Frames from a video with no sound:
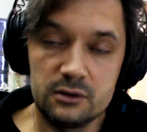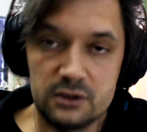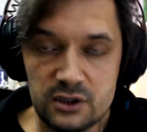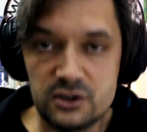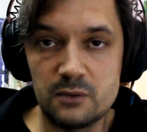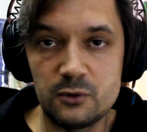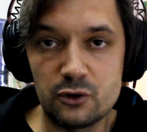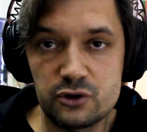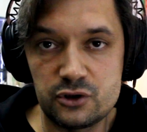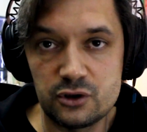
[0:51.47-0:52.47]
dni
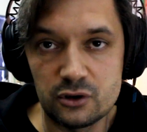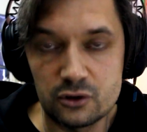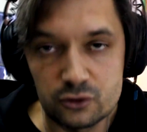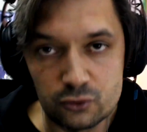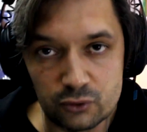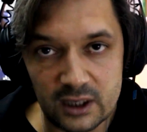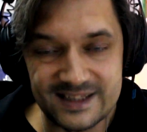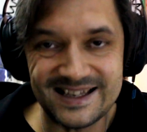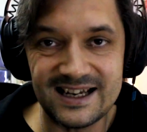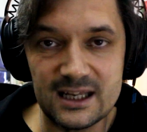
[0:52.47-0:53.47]
ciemności, które
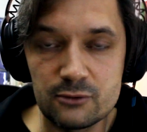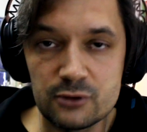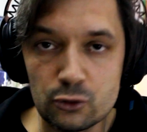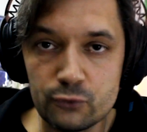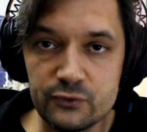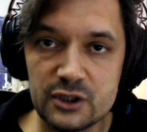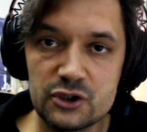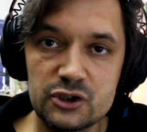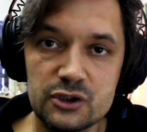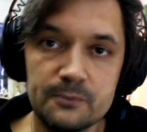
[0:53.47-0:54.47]
zaległy
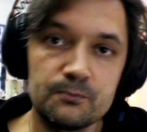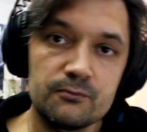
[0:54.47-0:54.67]
również